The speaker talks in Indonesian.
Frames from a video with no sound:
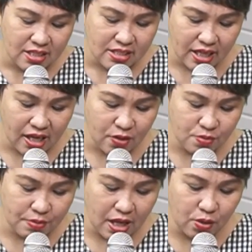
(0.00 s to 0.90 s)
saya
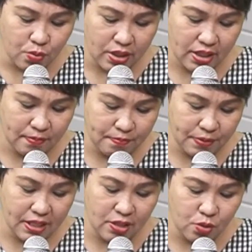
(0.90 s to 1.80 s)
harus melalui
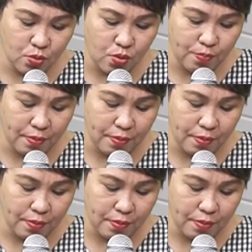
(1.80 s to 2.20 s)
pintu